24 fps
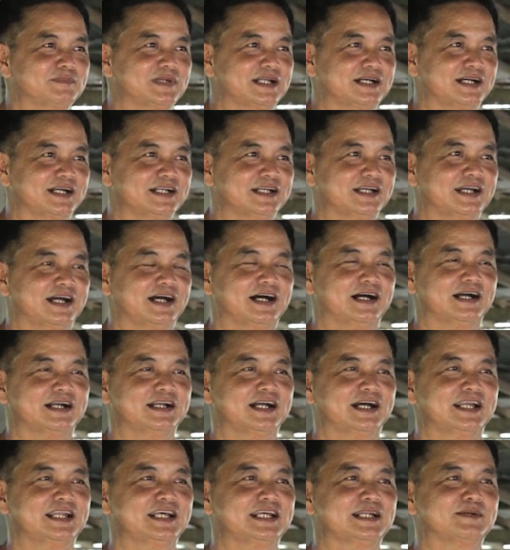na, uh,
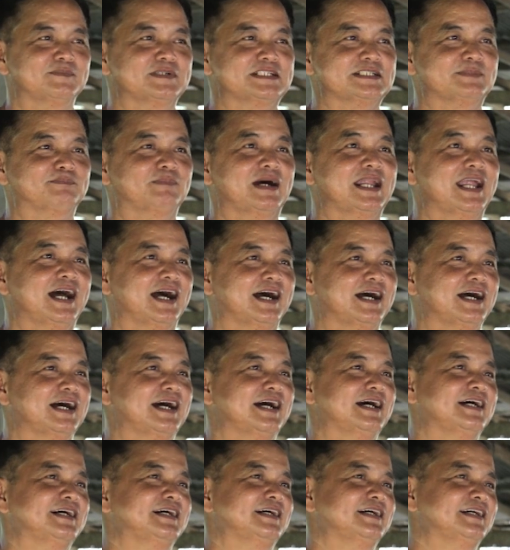galing naman sa Balanga.